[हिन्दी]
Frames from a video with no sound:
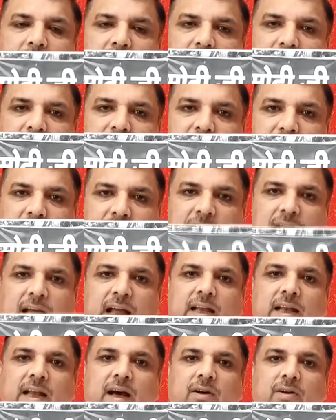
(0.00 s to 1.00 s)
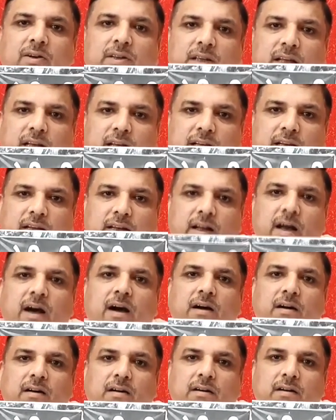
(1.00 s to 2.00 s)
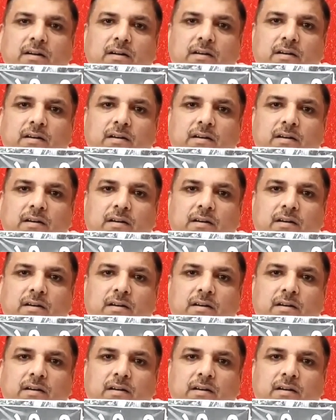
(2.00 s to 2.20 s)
अब अगर ये कहना और ये लिखना